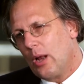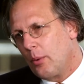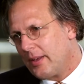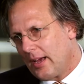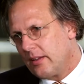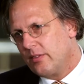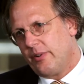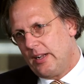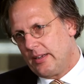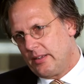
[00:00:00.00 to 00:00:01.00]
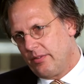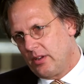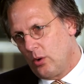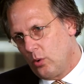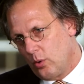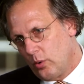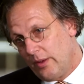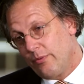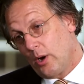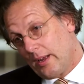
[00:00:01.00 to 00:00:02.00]
glaube ich, alles Felder, die wir in der
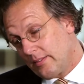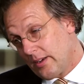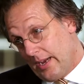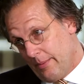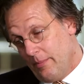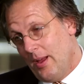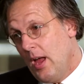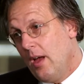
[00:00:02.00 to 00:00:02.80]
Urologie vorantreiben.